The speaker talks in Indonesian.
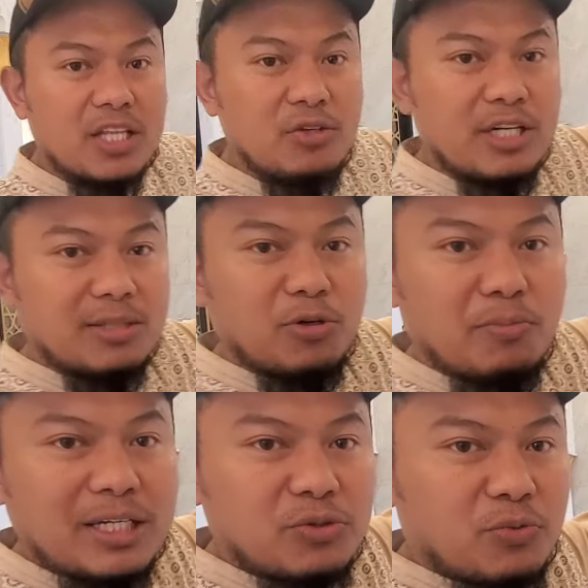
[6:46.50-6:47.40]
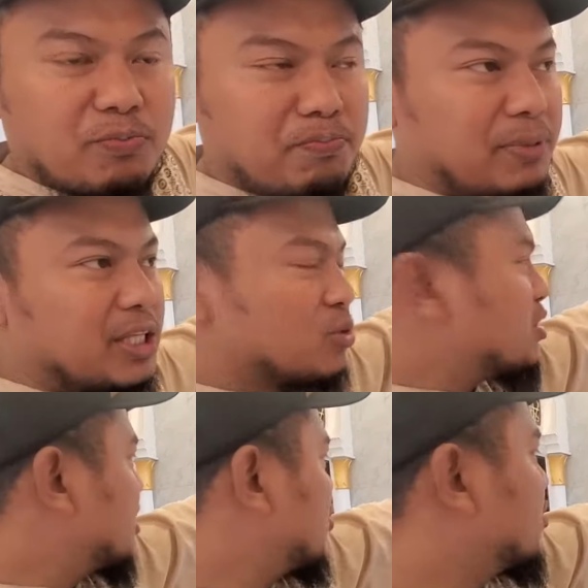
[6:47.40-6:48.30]
nanti juga sebelum masuk pintu
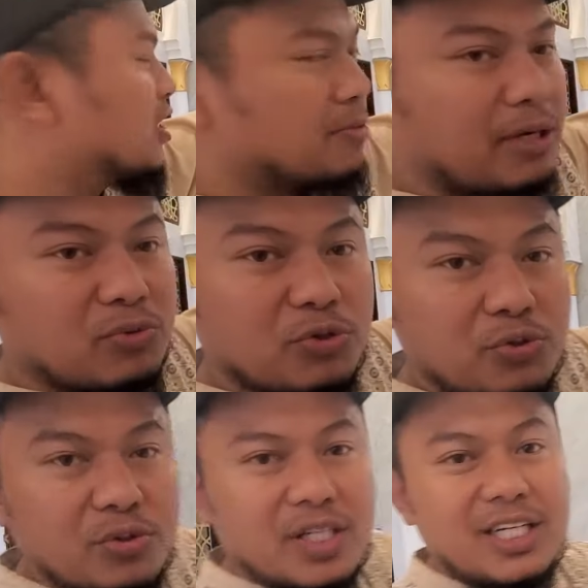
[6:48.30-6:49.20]
di sini juga ada tempat wudhu.